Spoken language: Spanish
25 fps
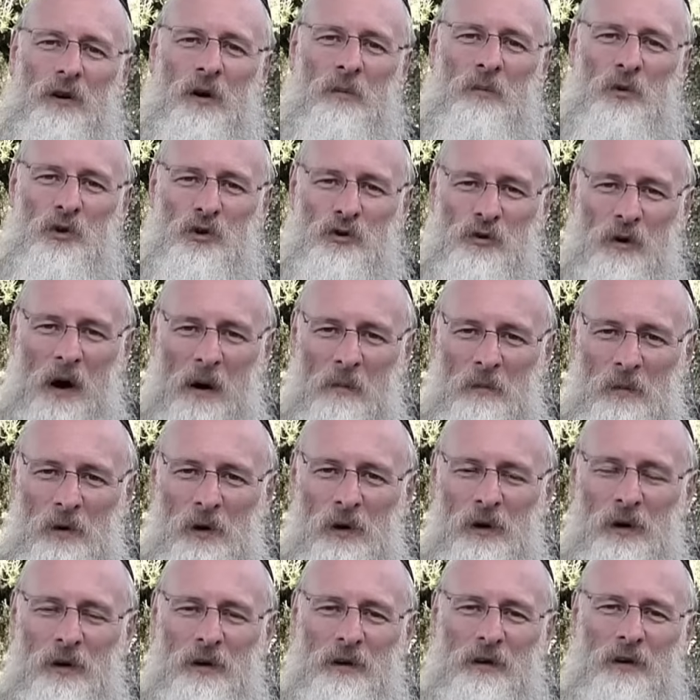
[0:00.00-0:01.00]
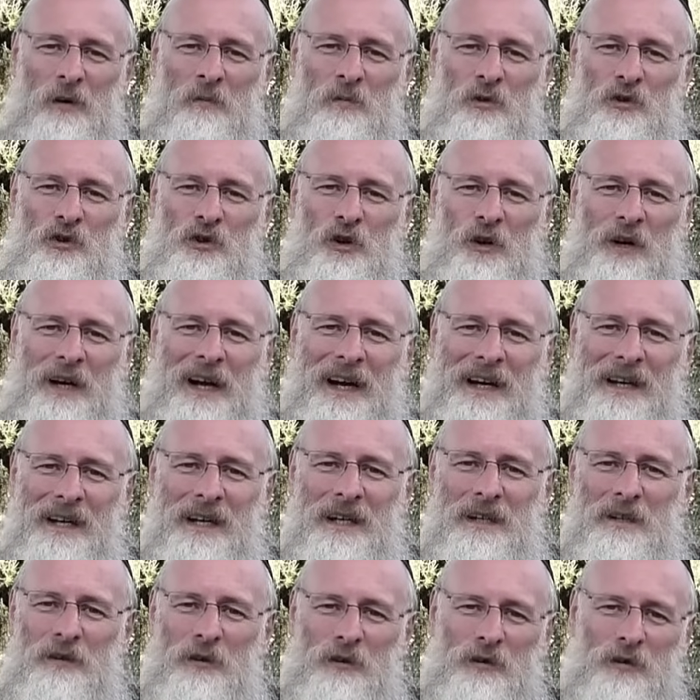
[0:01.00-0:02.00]
mucho amor, con mucho
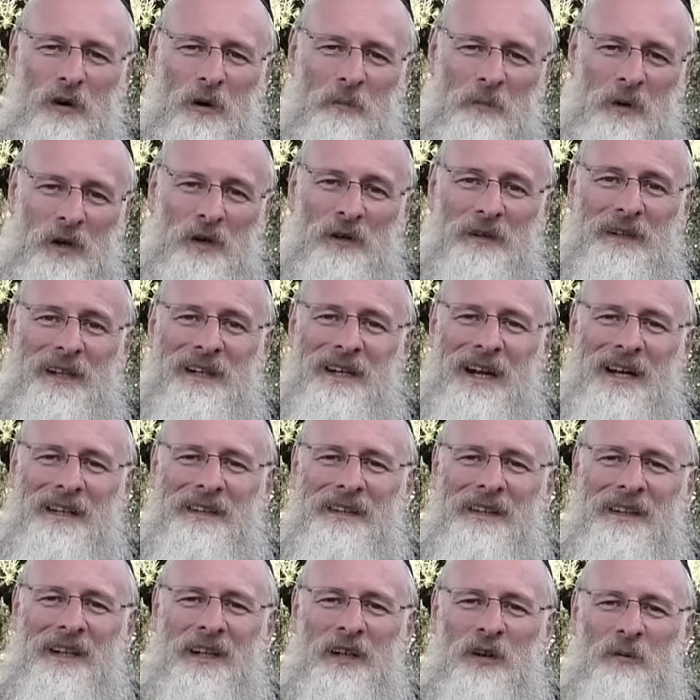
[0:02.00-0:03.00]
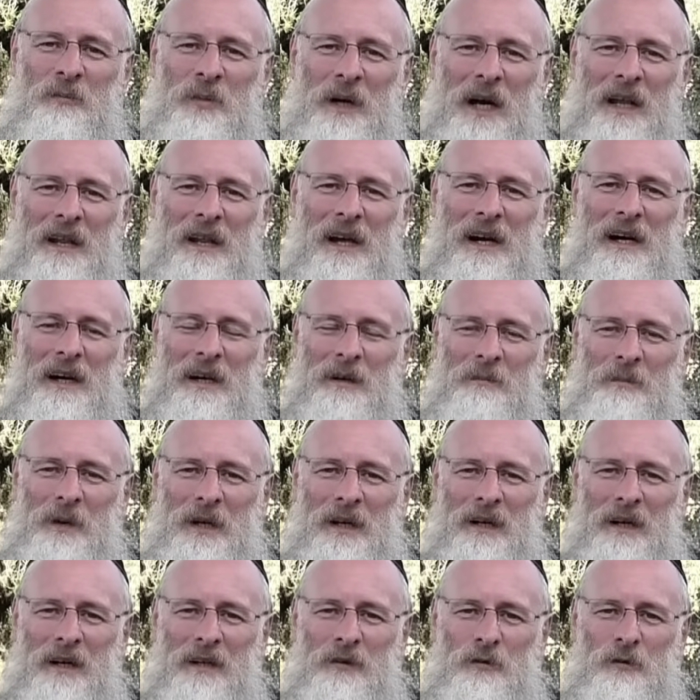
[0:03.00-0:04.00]
cariño y todo, pero no tenían dinero para darle
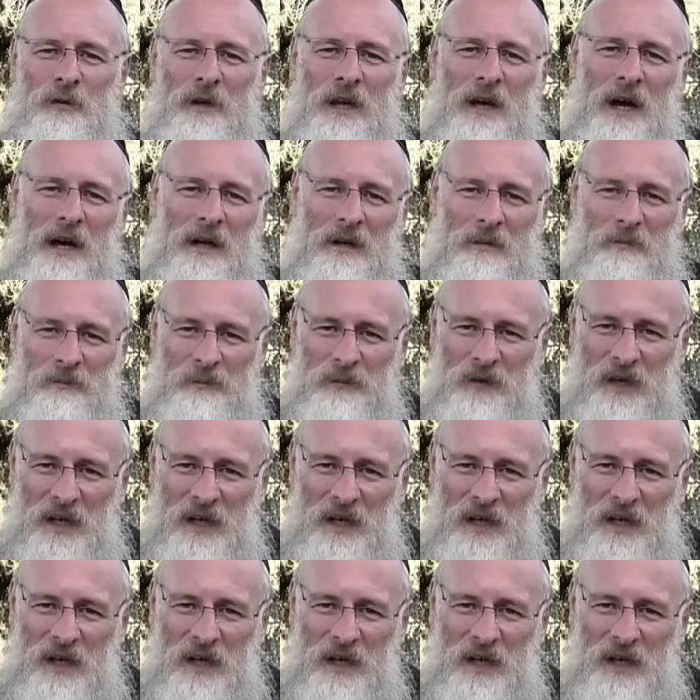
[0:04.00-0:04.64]
para ir a estudiar.